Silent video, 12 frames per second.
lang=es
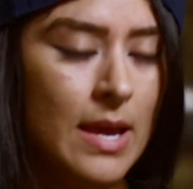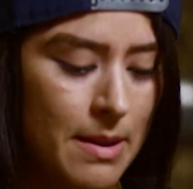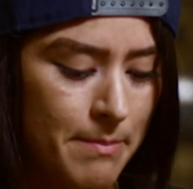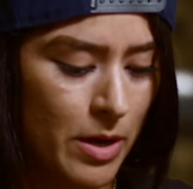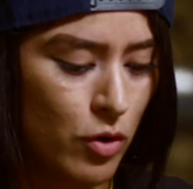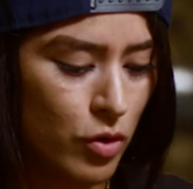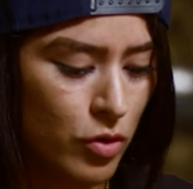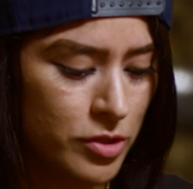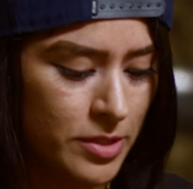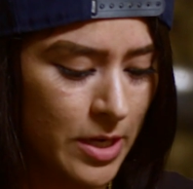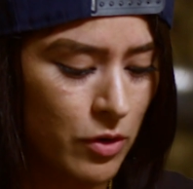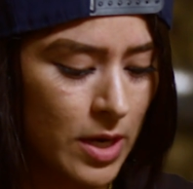El mejor
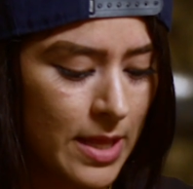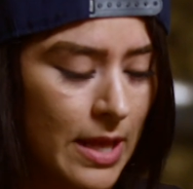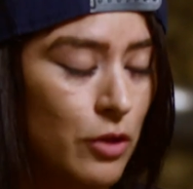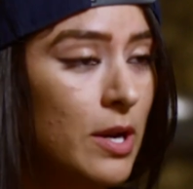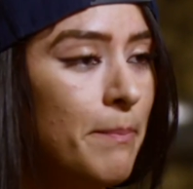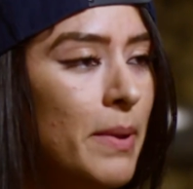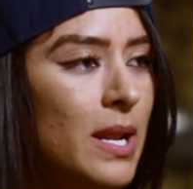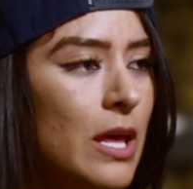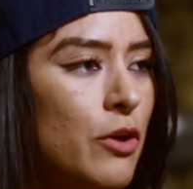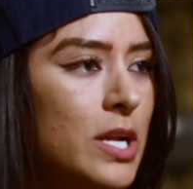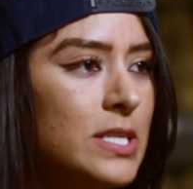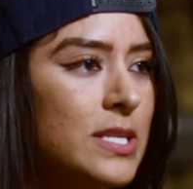consejo que le daría a otra
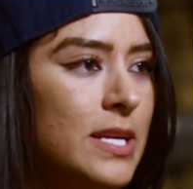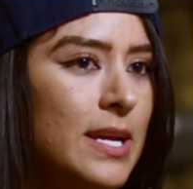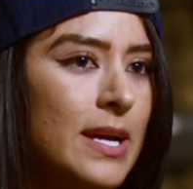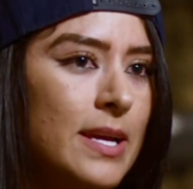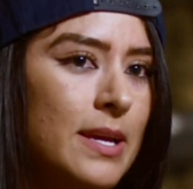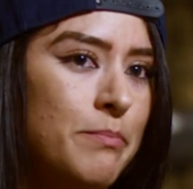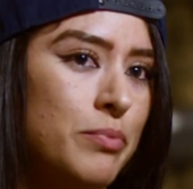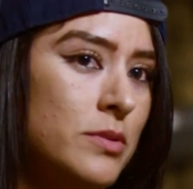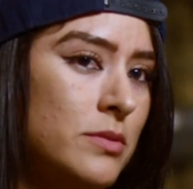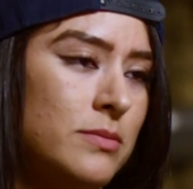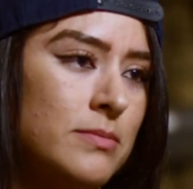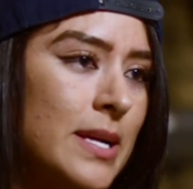peleadora sería que
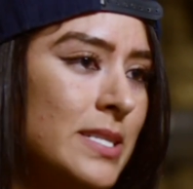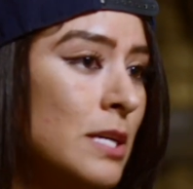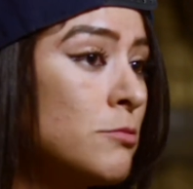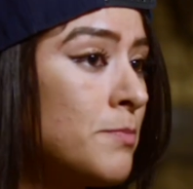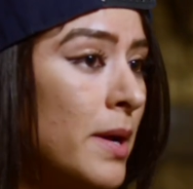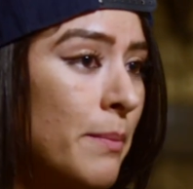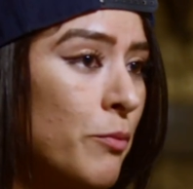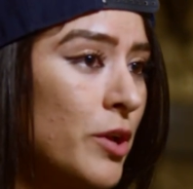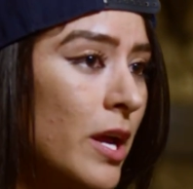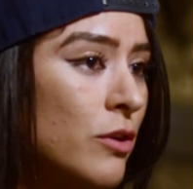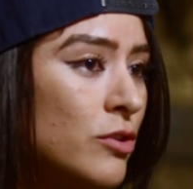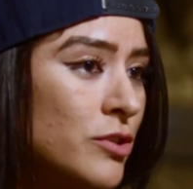pues aquí estamos para
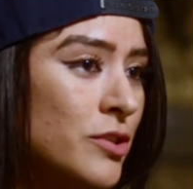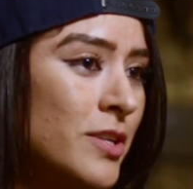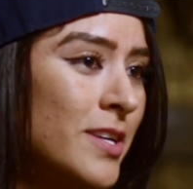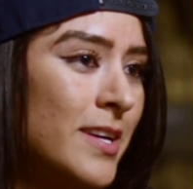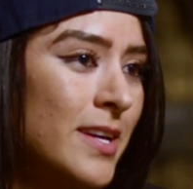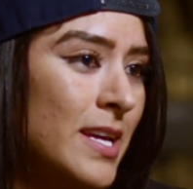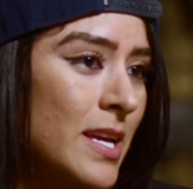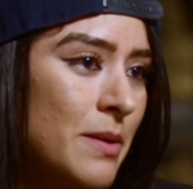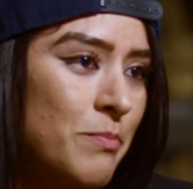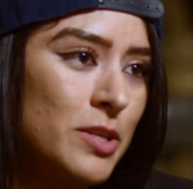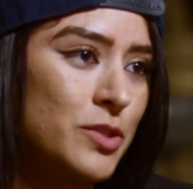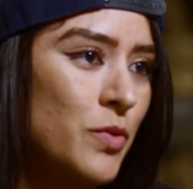apoyarnos y
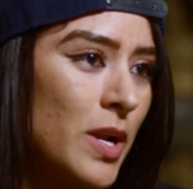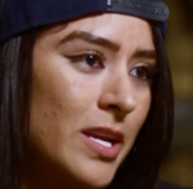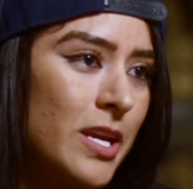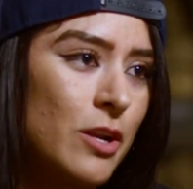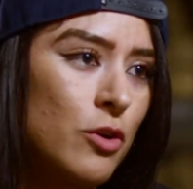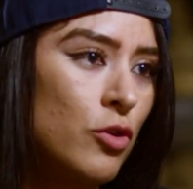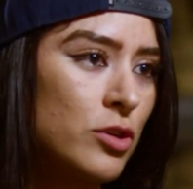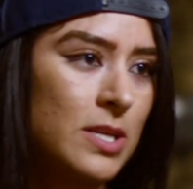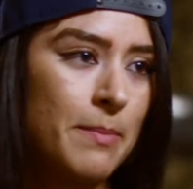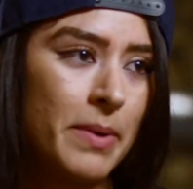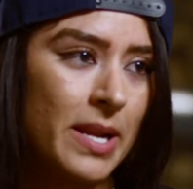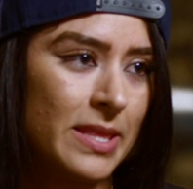pues cualquier
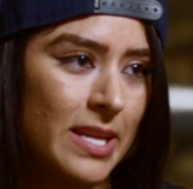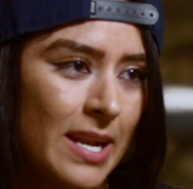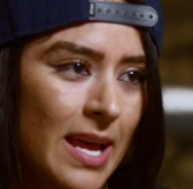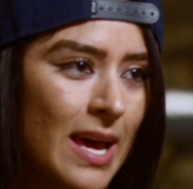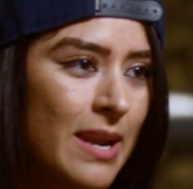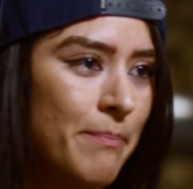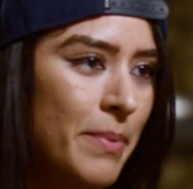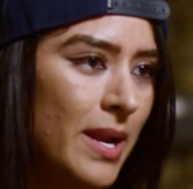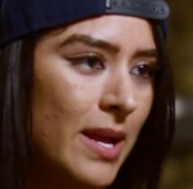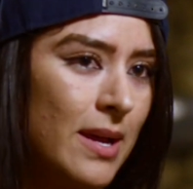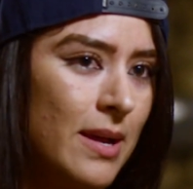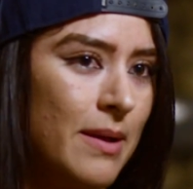cosa para entrenar,
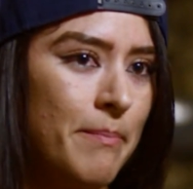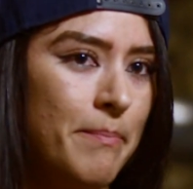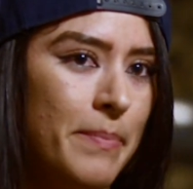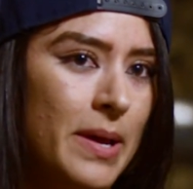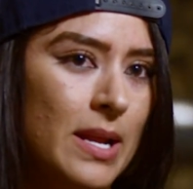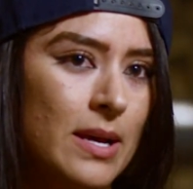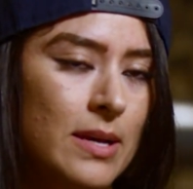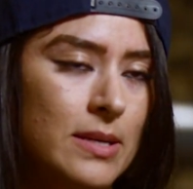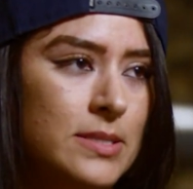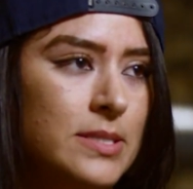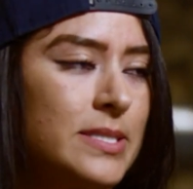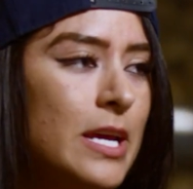para, para
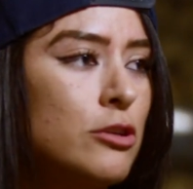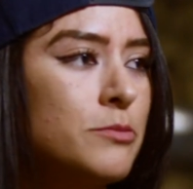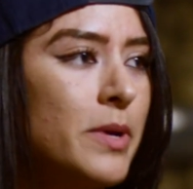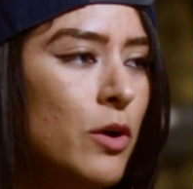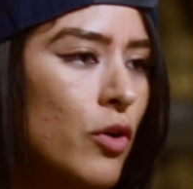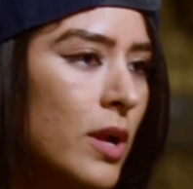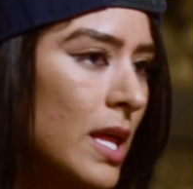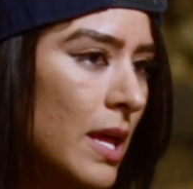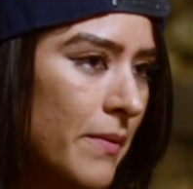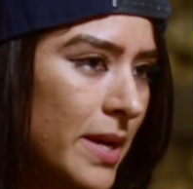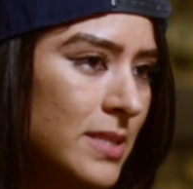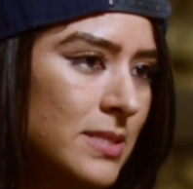hacernos mejor
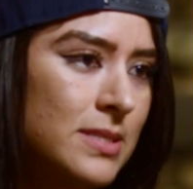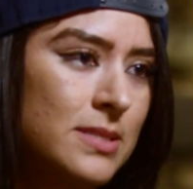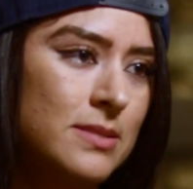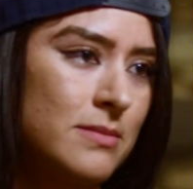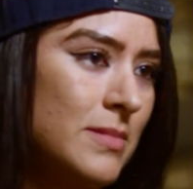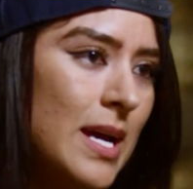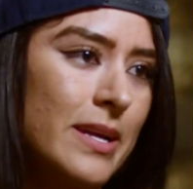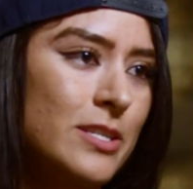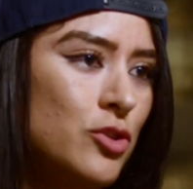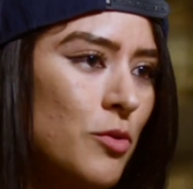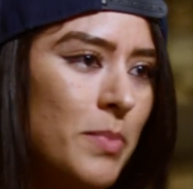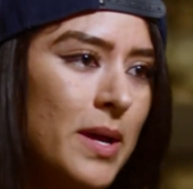cada vez, aquí
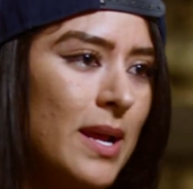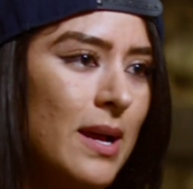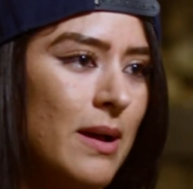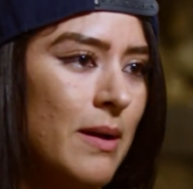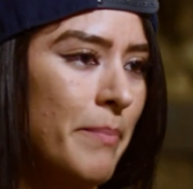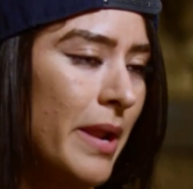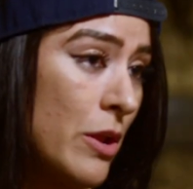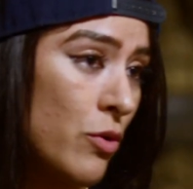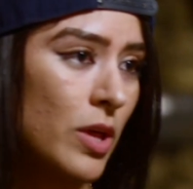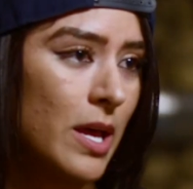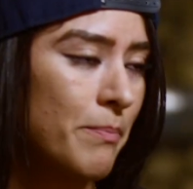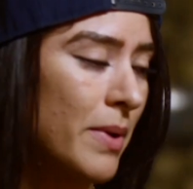estoy para, para
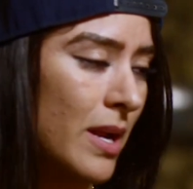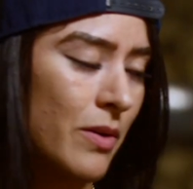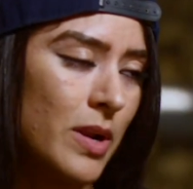ayudar para